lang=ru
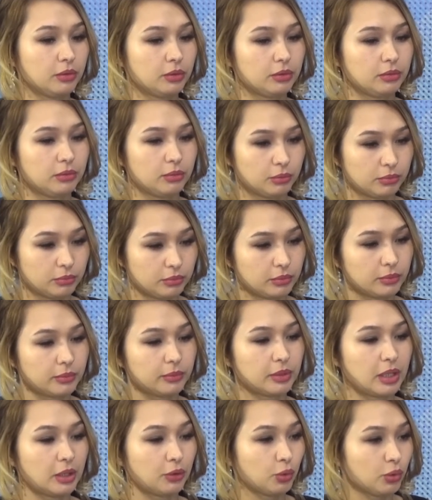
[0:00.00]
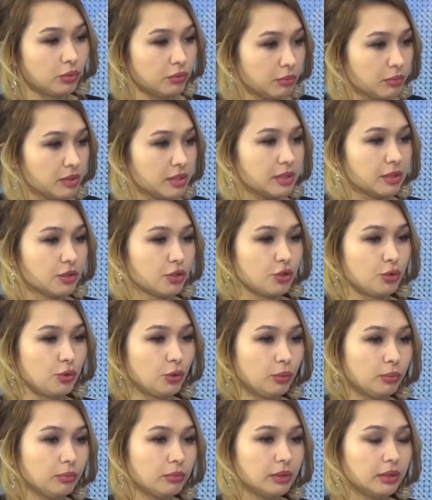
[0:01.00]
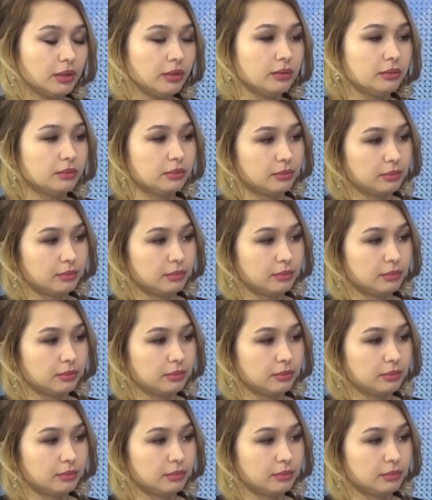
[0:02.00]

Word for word: ну, готовимся, ждем, и